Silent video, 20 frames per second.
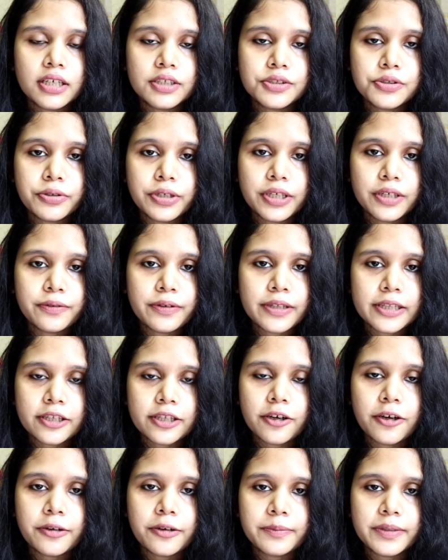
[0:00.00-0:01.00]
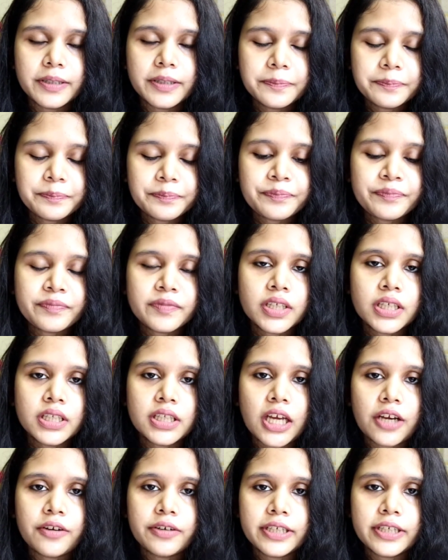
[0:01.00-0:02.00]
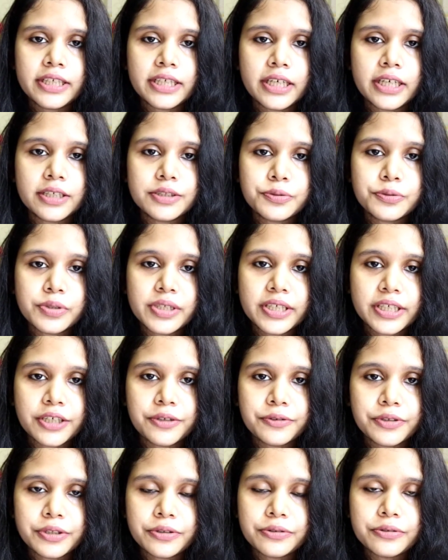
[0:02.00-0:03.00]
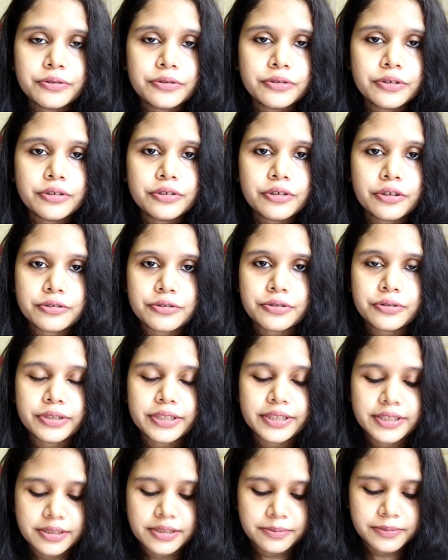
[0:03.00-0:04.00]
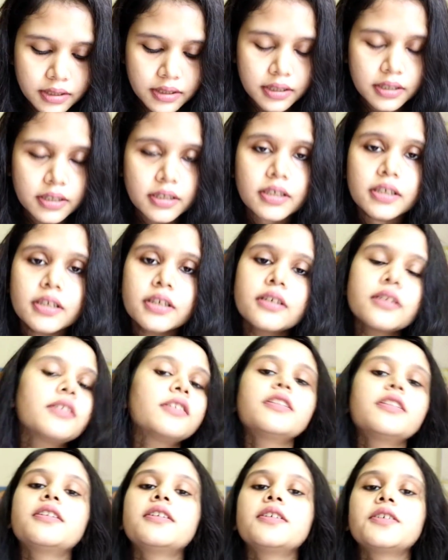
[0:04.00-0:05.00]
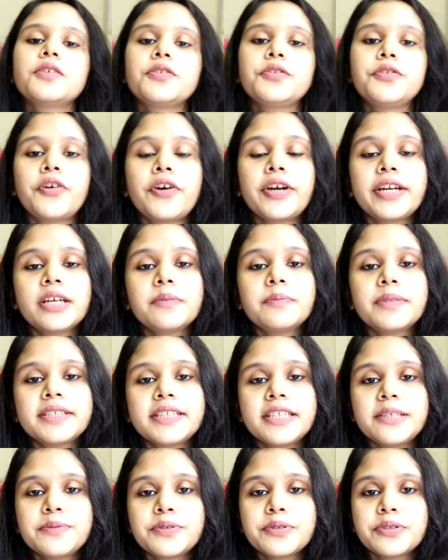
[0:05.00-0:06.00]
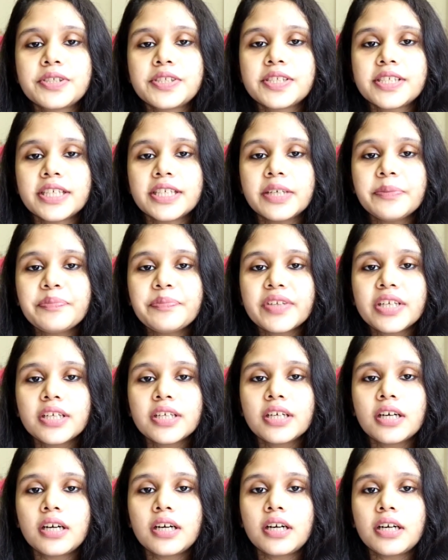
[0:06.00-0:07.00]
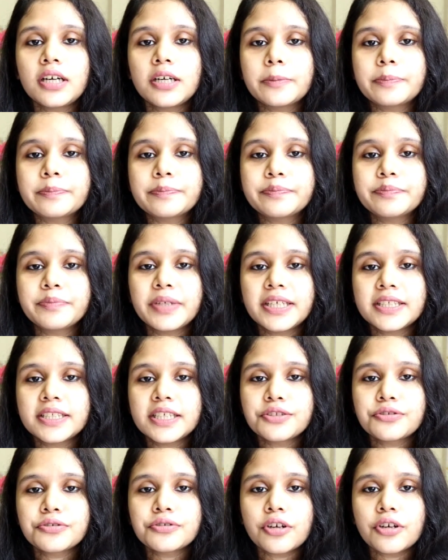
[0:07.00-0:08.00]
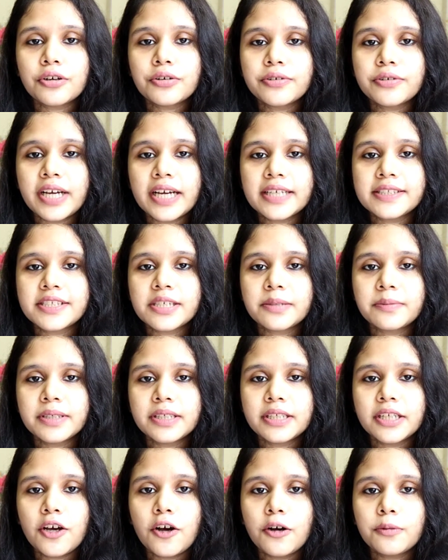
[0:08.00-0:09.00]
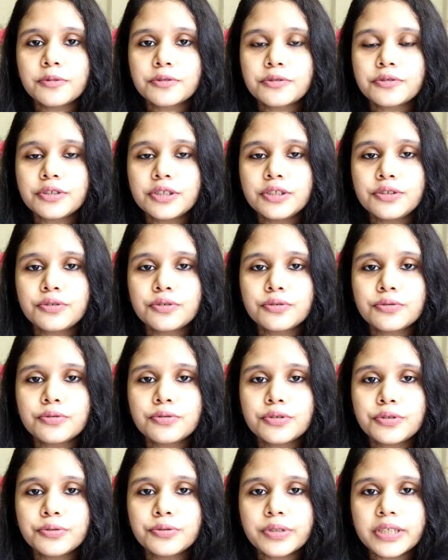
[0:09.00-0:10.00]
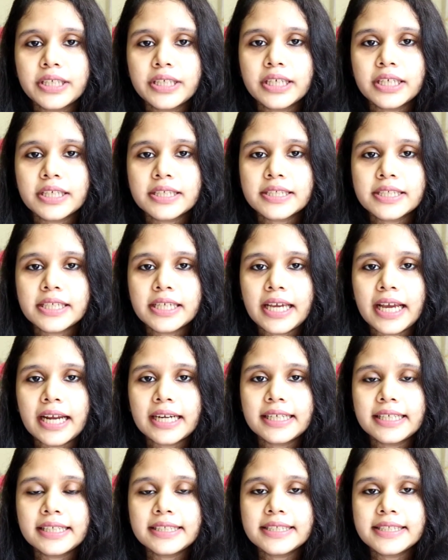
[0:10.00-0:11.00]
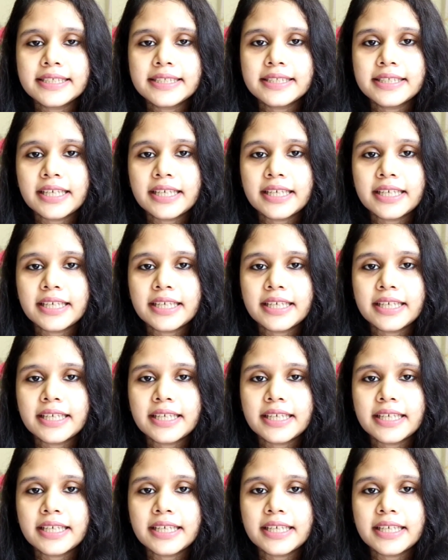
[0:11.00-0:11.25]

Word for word: ঝরিয়ে ফেলতে হবে না হলে চুলের কিউটিগুলগুলো নষ্ট হয়ে যাবে নয় নম্বর টিপস হচ্ছে ভেজা চুল কখনো আঁচড়াবেন না অবশ্যই চুল শুকিয়ে আসলে অ্যাটলিস্ট